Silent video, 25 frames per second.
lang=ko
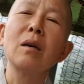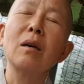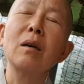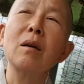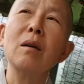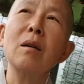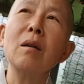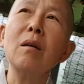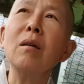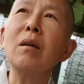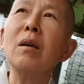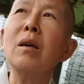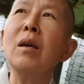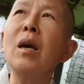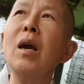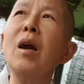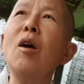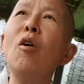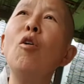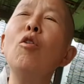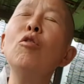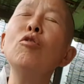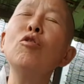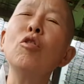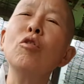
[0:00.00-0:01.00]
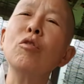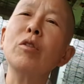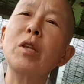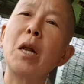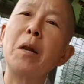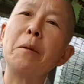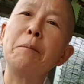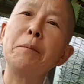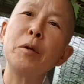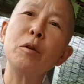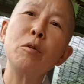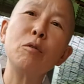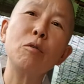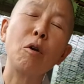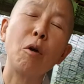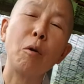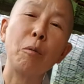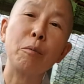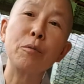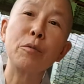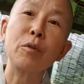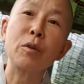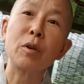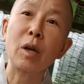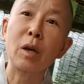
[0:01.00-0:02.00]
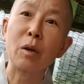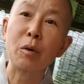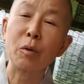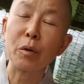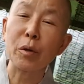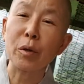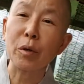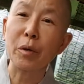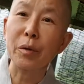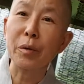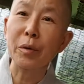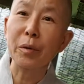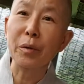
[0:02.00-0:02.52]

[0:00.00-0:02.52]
그렇게 호족될 필요가 없더라고요.